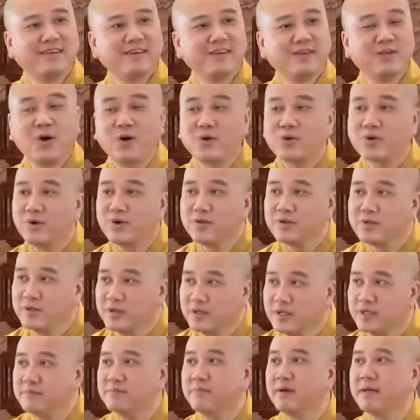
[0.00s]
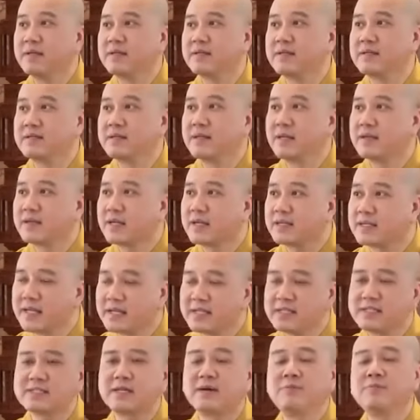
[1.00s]
do con người mình do cái
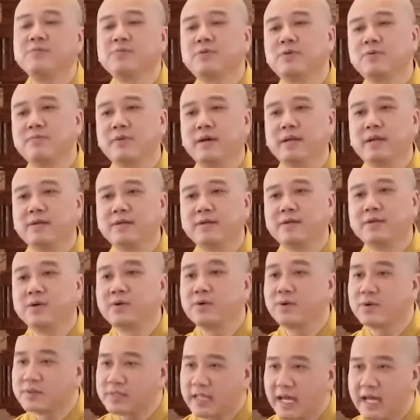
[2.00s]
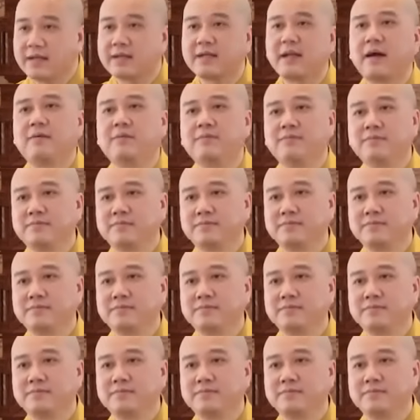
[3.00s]
cách sống của mình nó có tác động